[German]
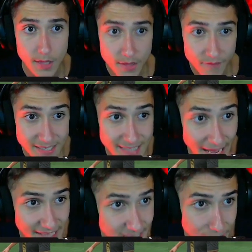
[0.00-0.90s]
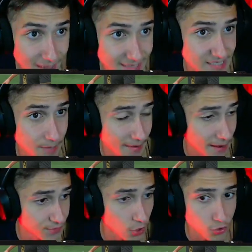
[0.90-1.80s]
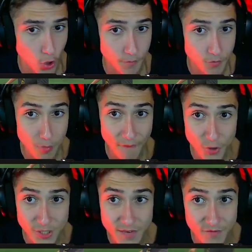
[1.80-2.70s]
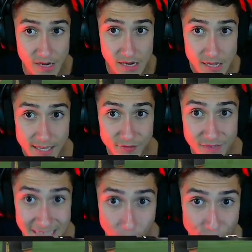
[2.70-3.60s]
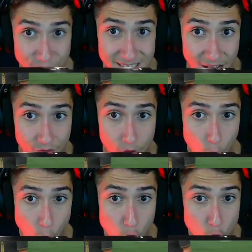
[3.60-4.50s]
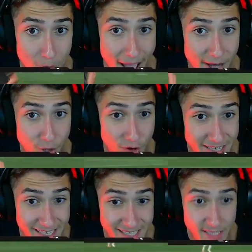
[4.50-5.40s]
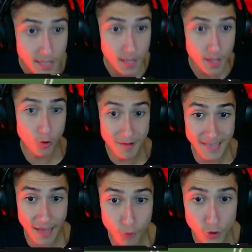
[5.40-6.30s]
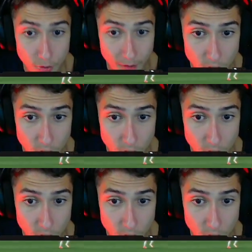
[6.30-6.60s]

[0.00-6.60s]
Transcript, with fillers: Weil es keinen Sinn macht, dass der Ball auf Son kommt. Guck mal, wo ich hin will. Ich will da auf sie dann. Und guck mal, er korrigiert ihn. Guck mal, da wo ich komme.